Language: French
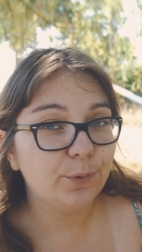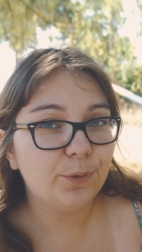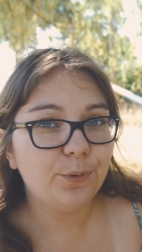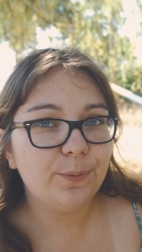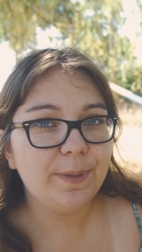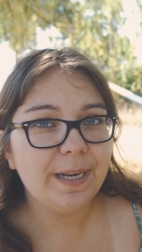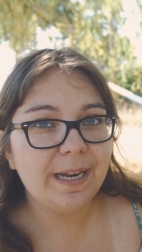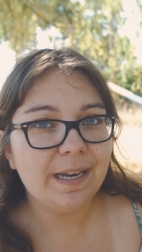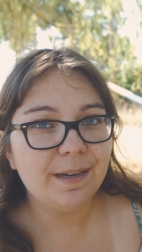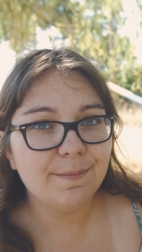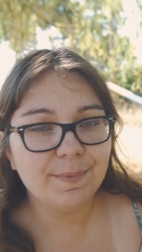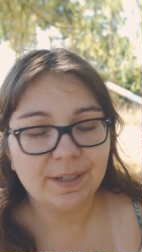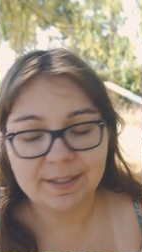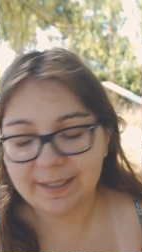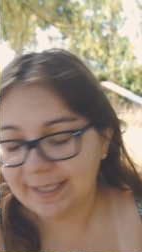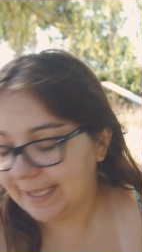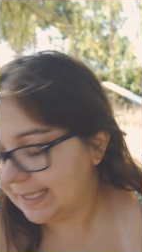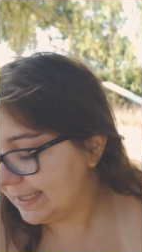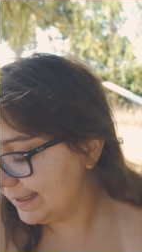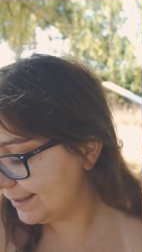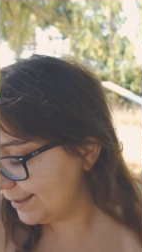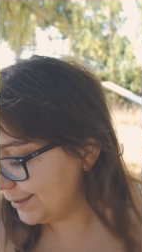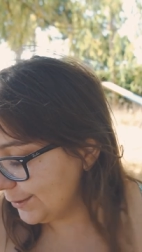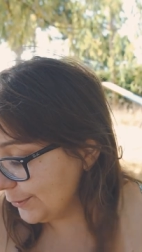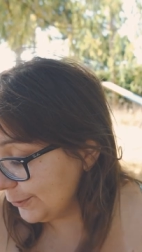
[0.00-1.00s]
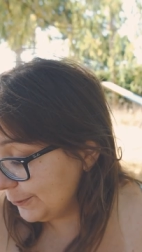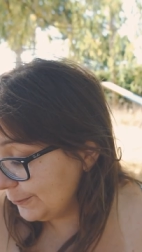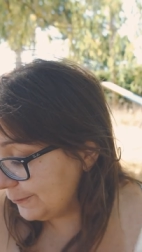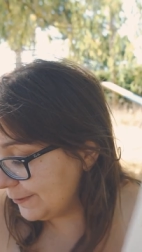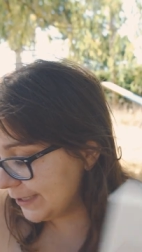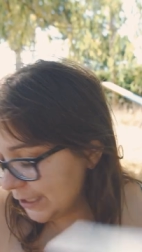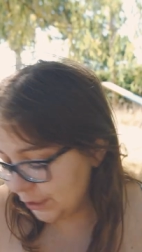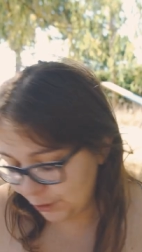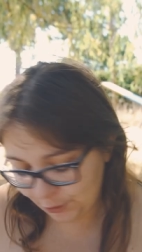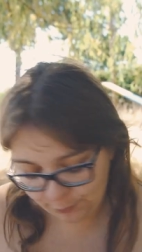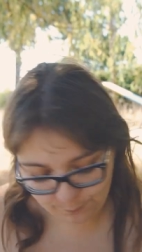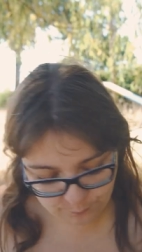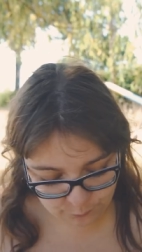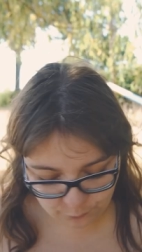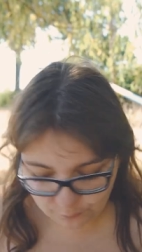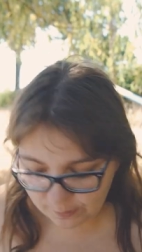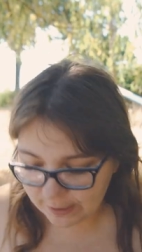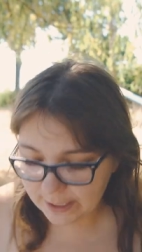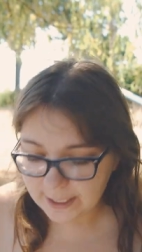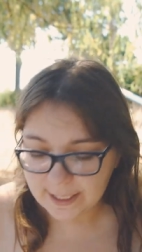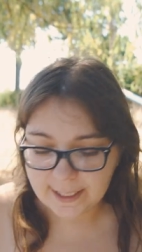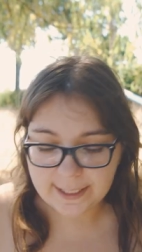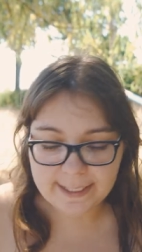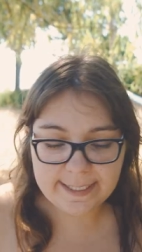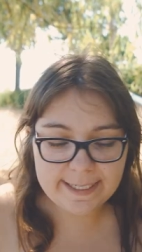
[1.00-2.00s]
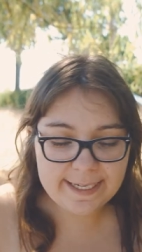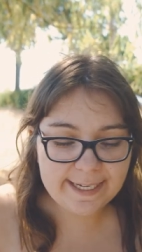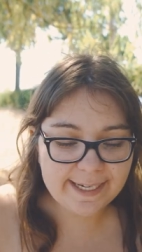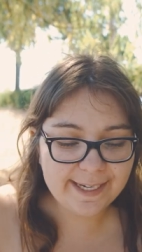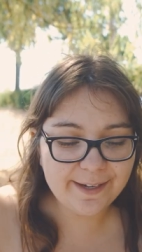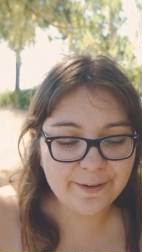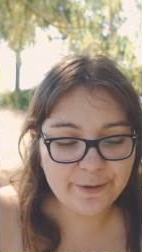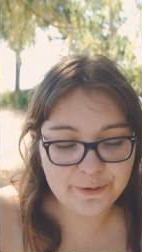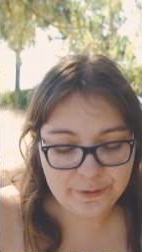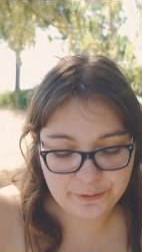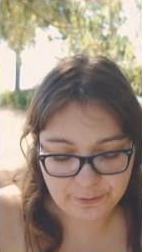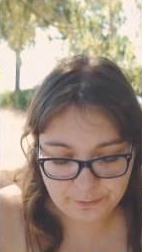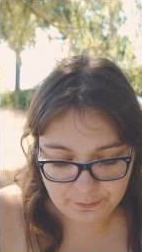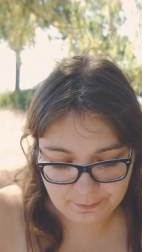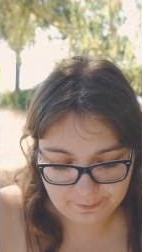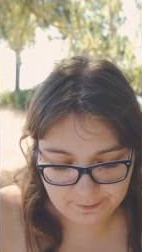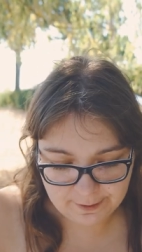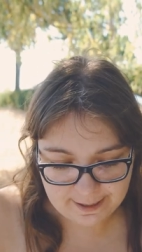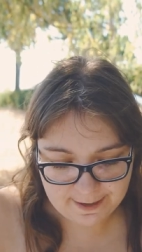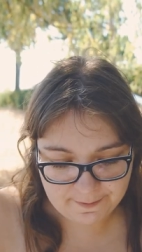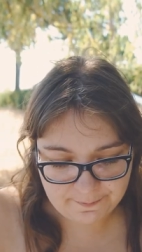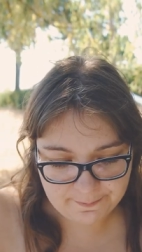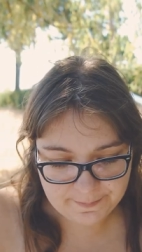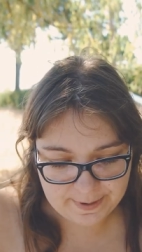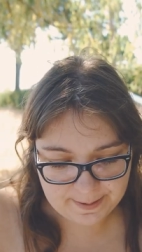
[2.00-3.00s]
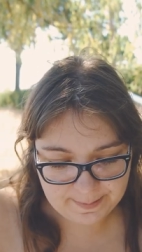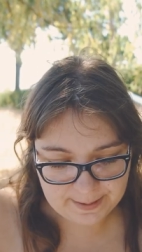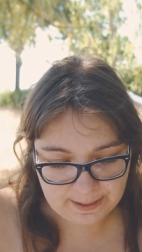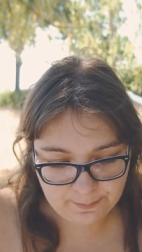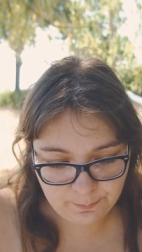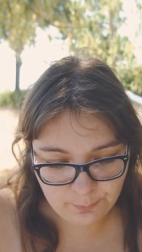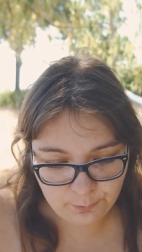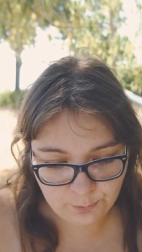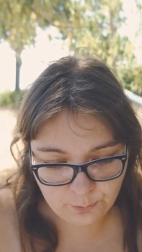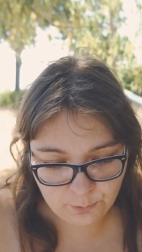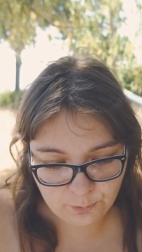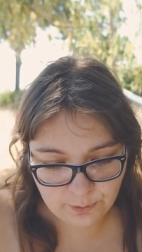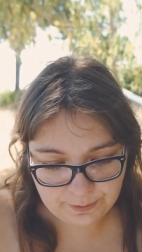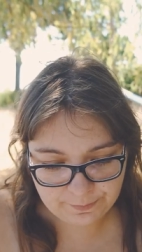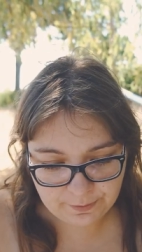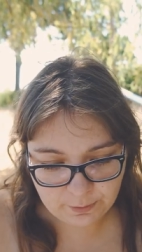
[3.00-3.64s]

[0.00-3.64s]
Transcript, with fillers: Celui-là, il m'intéresse euh, vachement. Il est euh, quand même pas mal plus gros.